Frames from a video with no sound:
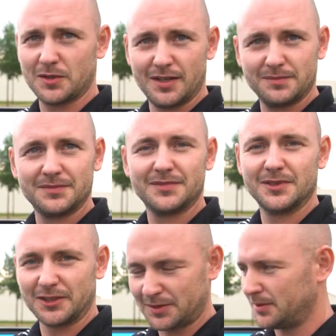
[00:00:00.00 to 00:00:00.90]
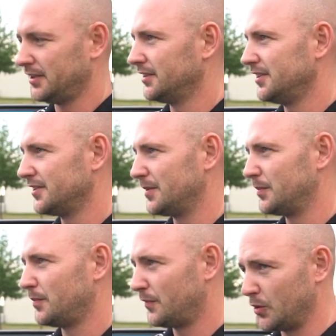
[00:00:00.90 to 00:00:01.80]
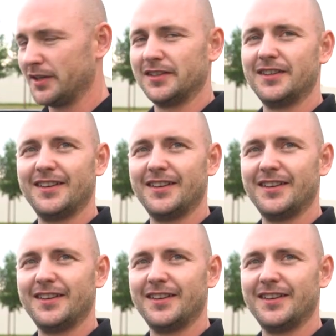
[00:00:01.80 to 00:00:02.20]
so haben und deswegen ist er foliert.